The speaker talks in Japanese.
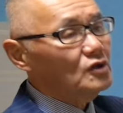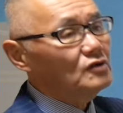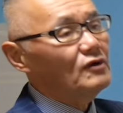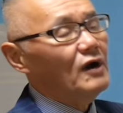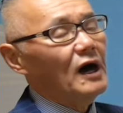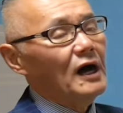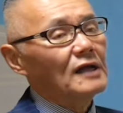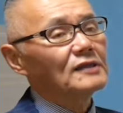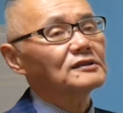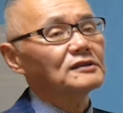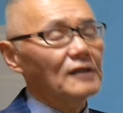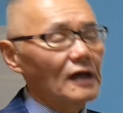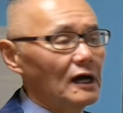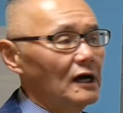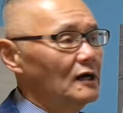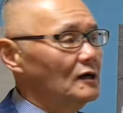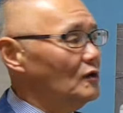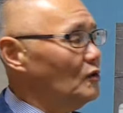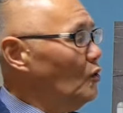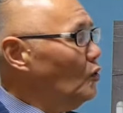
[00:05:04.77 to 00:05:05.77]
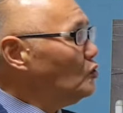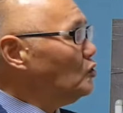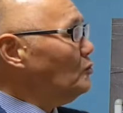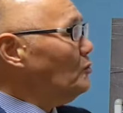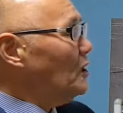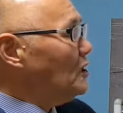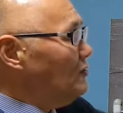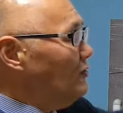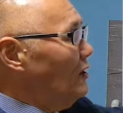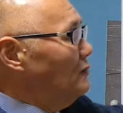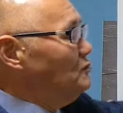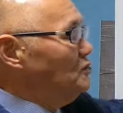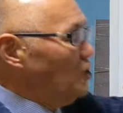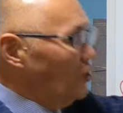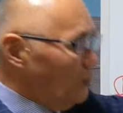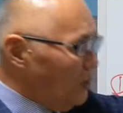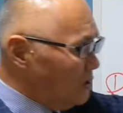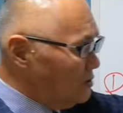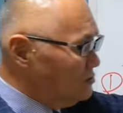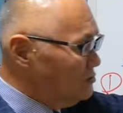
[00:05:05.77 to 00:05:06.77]
為はあったことまでは
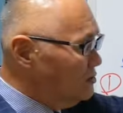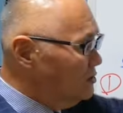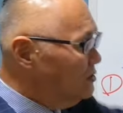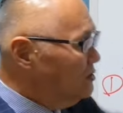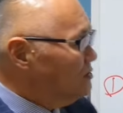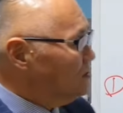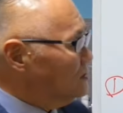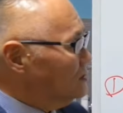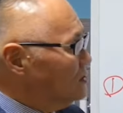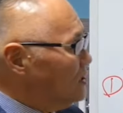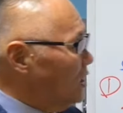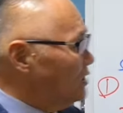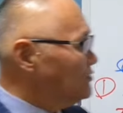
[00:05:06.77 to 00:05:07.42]
認める。じゃあ